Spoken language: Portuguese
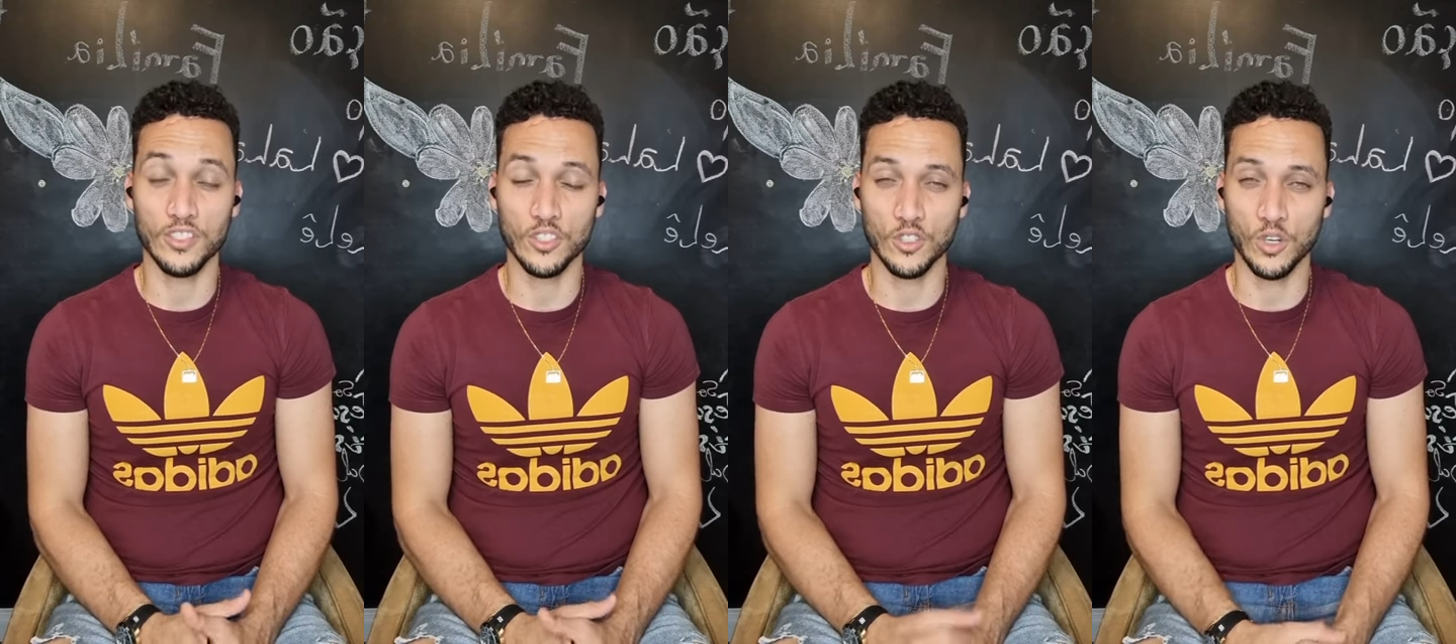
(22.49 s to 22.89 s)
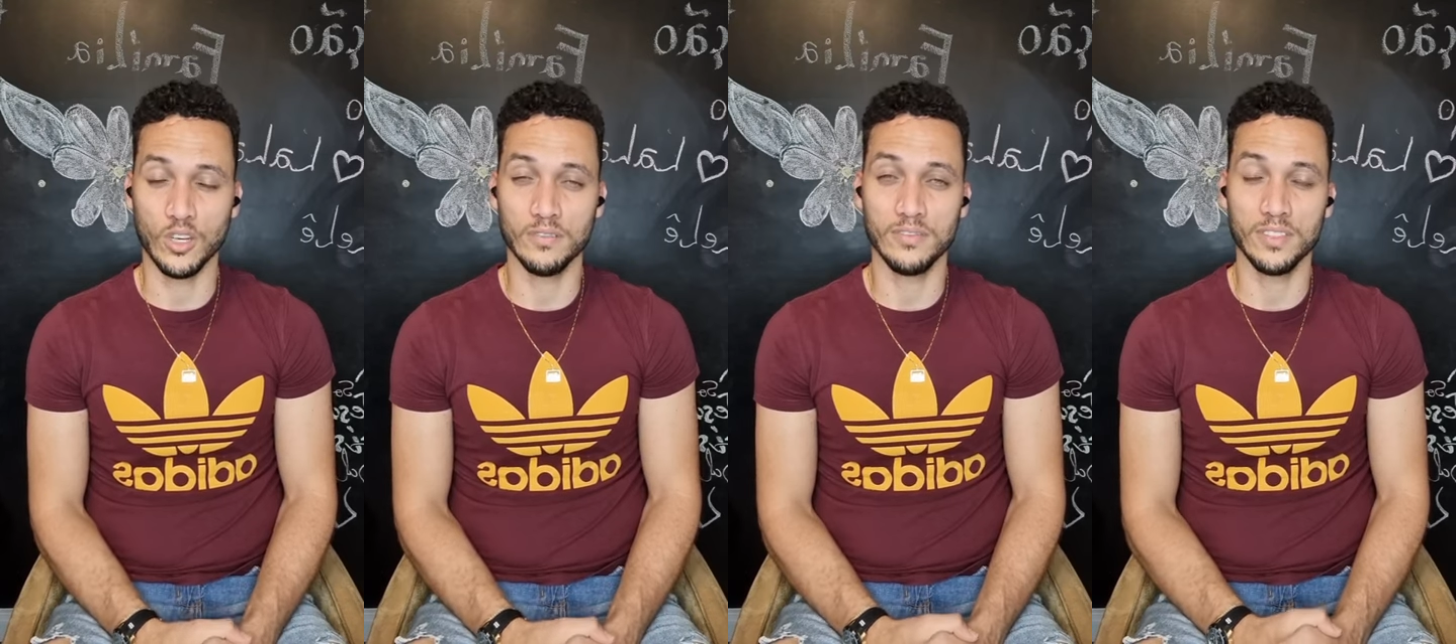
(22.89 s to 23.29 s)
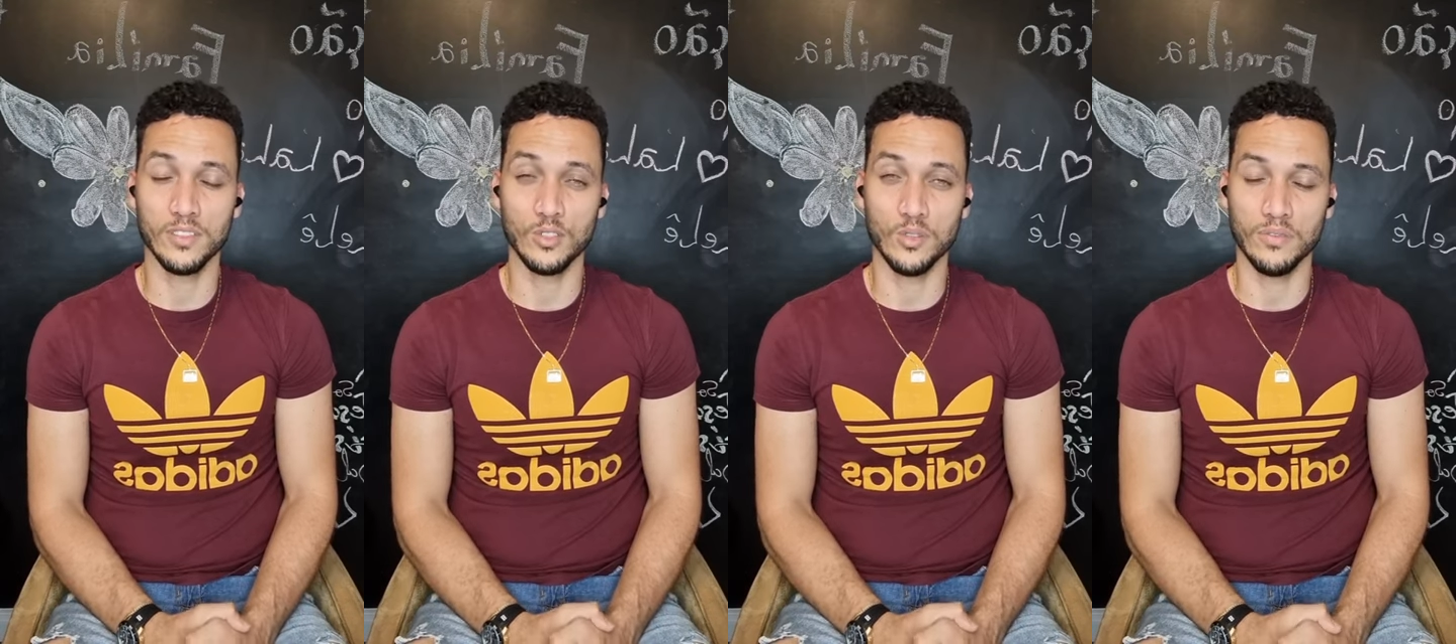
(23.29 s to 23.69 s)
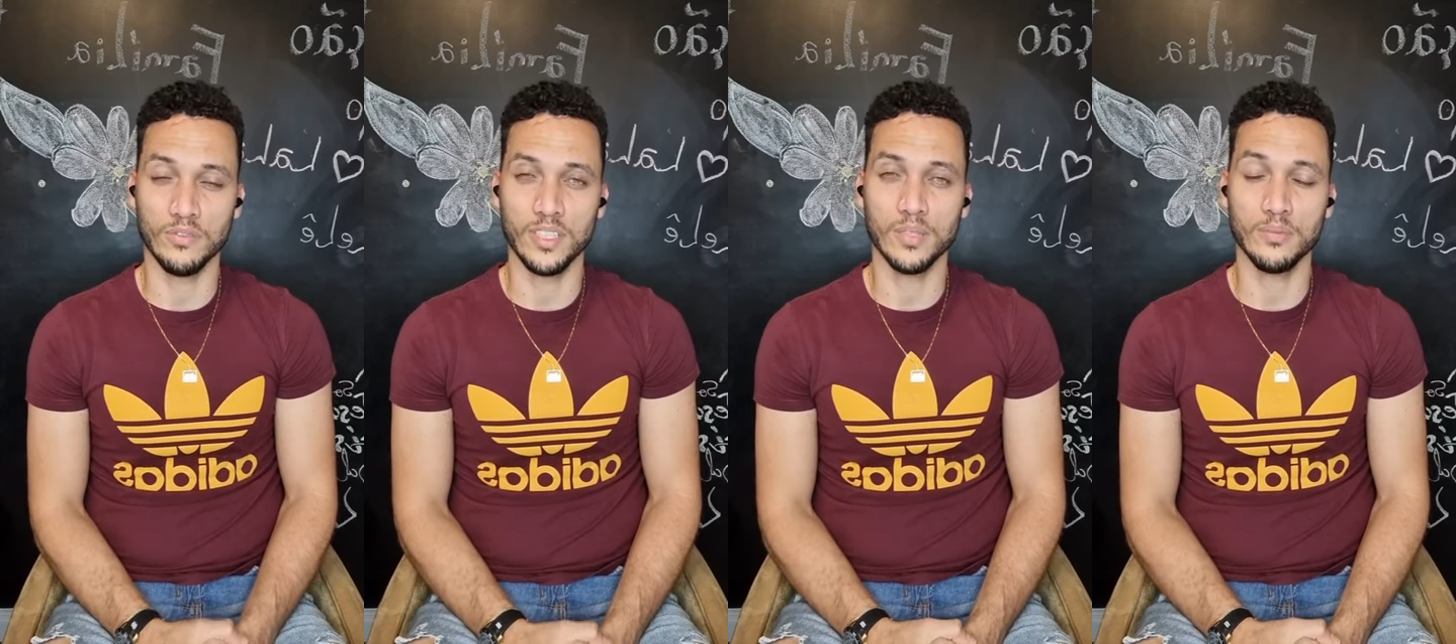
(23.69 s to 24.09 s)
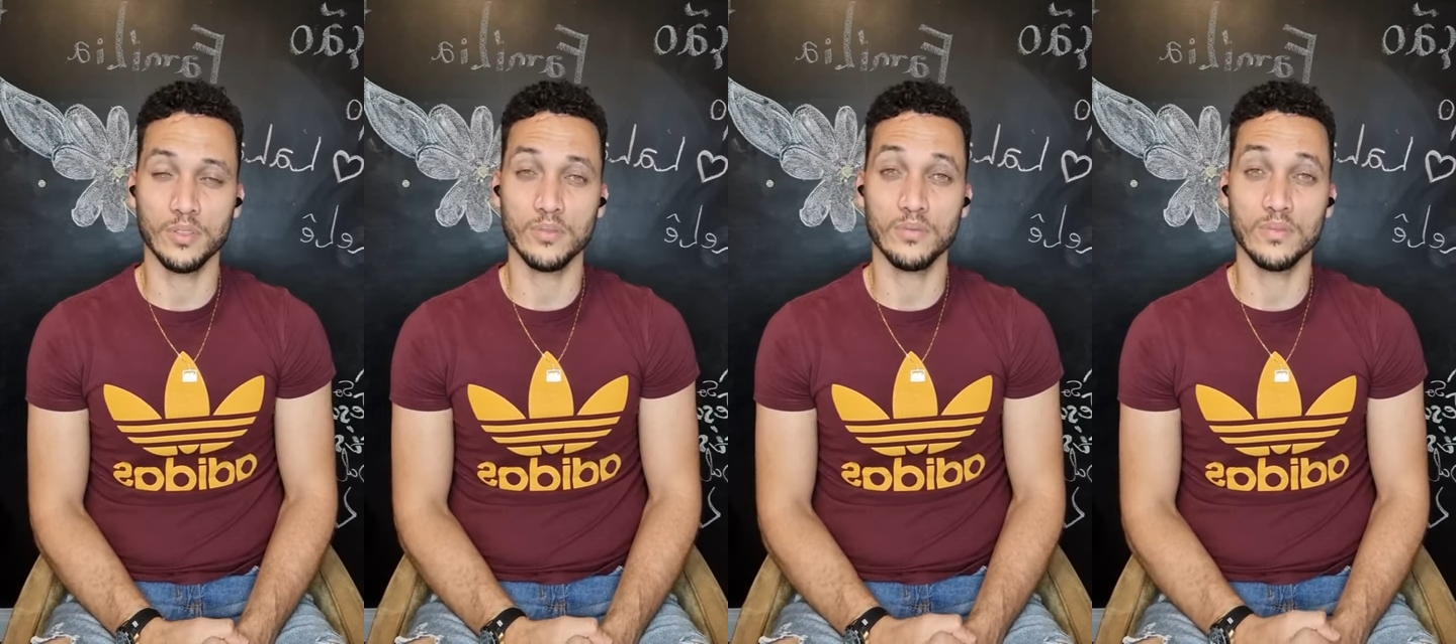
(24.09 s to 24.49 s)
29 de
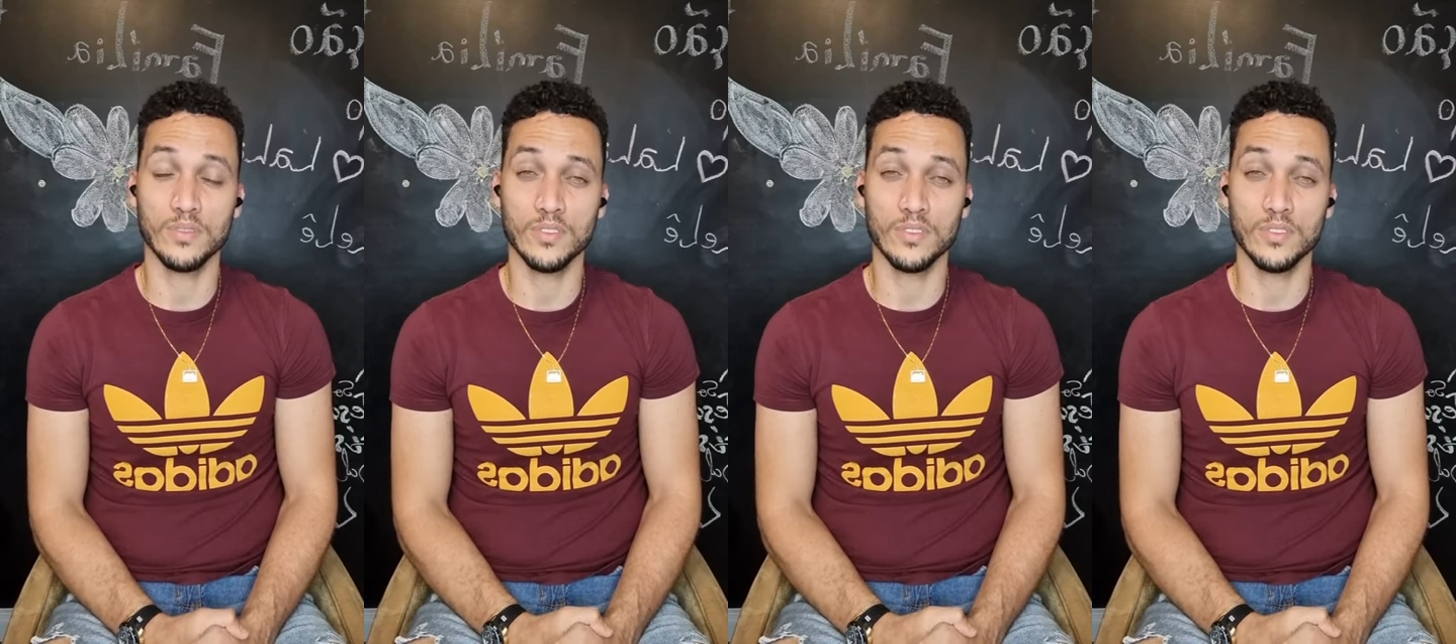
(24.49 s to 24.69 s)
novembro